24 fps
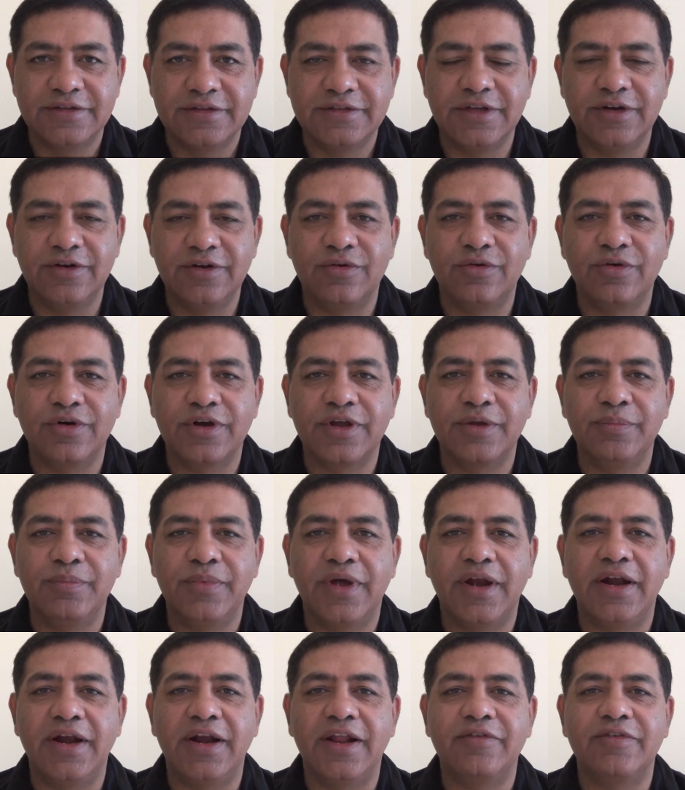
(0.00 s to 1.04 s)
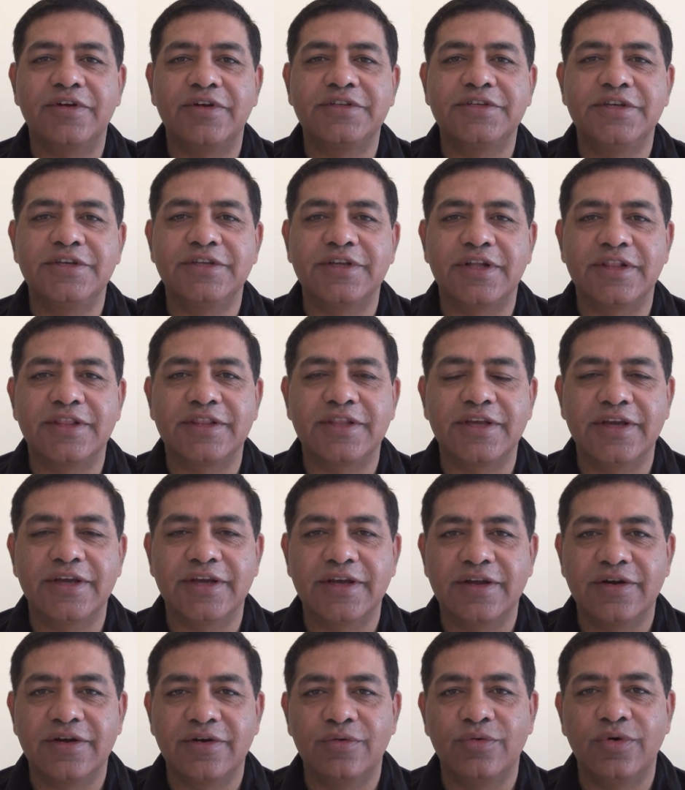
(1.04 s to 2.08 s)
जिन लोगों की मैरिड लाइफ अच्छी चलती
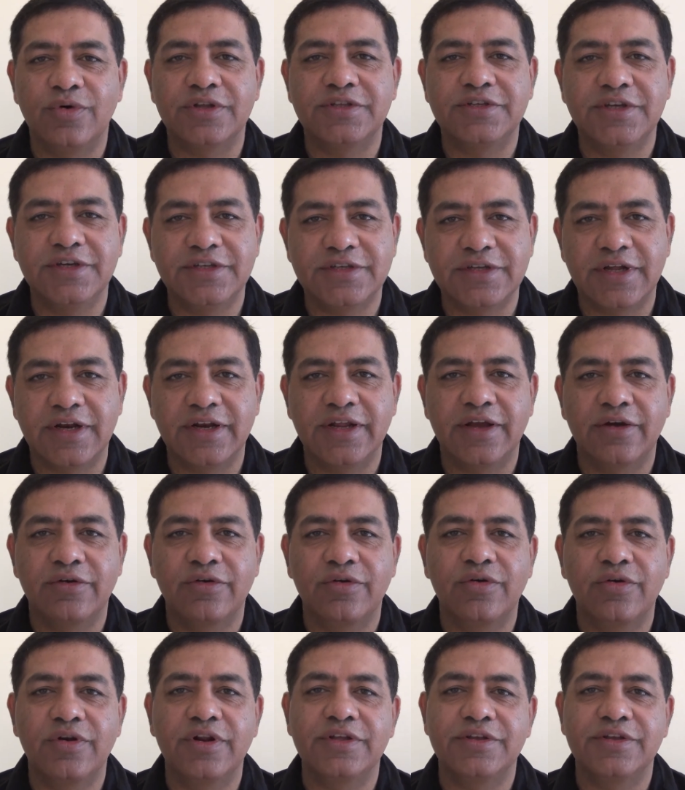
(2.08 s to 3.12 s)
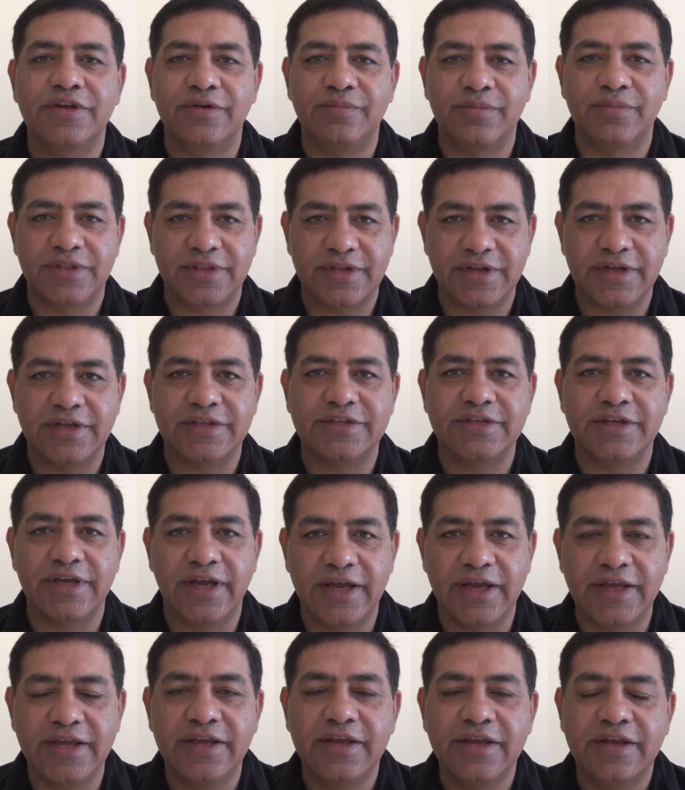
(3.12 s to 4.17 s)
है वो अच्छी चल रही है क्योंकि उनकी जन्मपत्री अच्छी
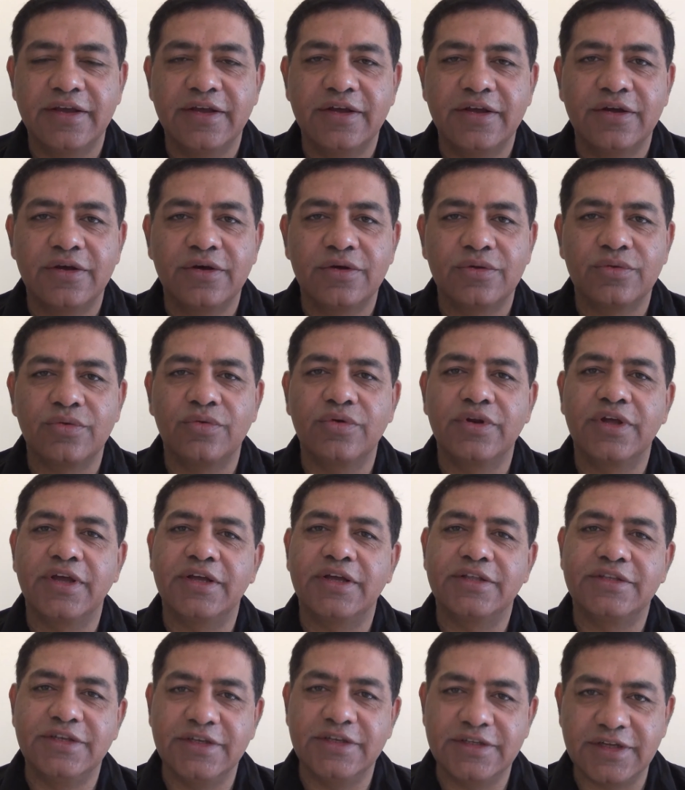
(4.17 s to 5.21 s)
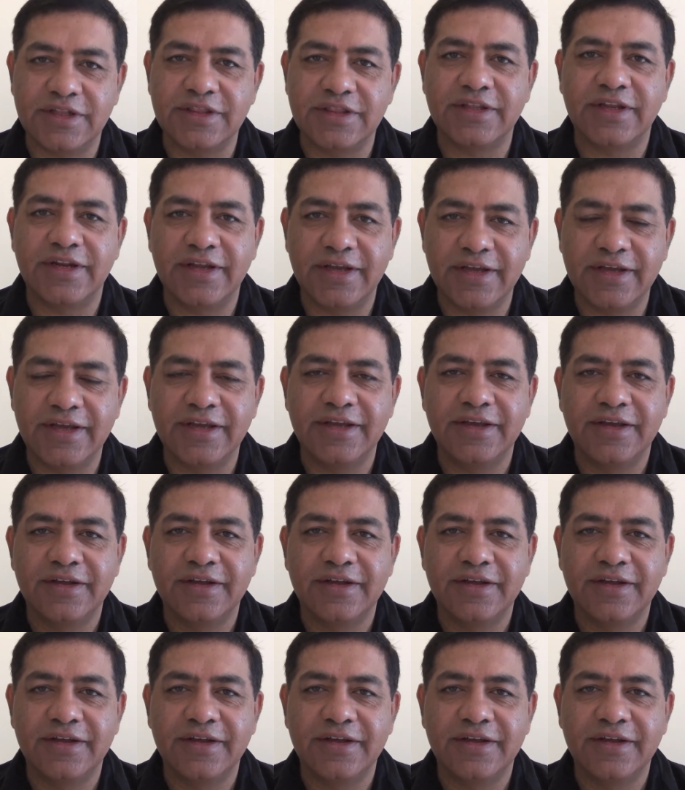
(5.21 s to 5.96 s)
आई तो उनकी अच्छी ही चलती रहेगी